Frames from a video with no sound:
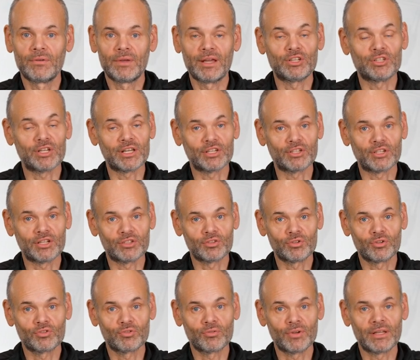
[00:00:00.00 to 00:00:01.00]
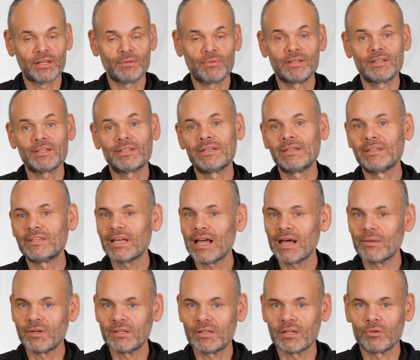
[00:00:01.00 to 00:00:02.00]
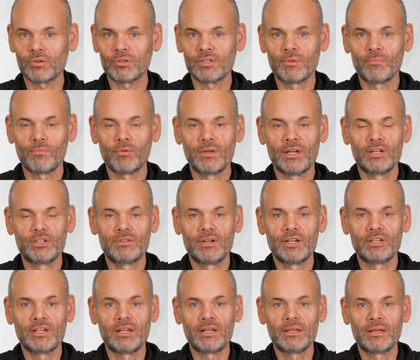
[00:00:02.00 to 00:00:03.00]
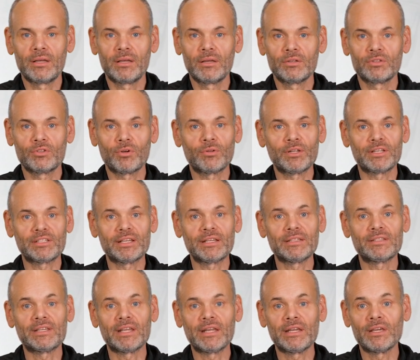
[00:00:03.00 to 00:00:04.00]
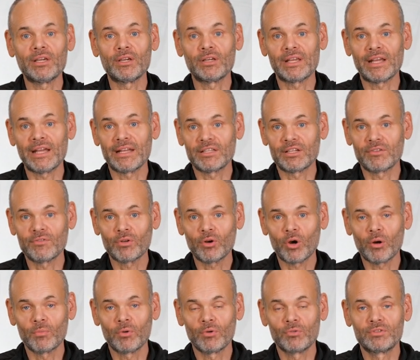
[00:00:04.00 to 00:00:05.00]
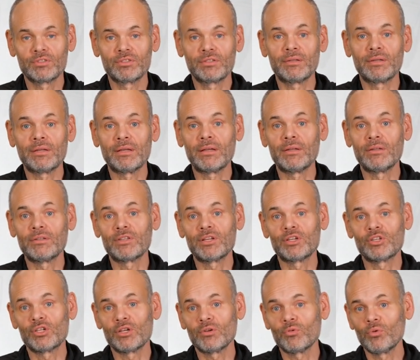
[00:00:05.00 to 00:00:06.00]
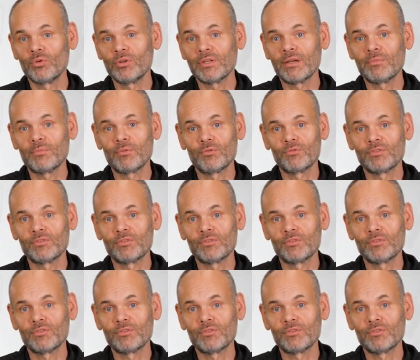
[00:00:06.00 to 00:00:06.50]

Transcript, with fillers: Najczęściej stosowanymi licencjami tego typu na świecie są licencje Creative Commons ze szczególnym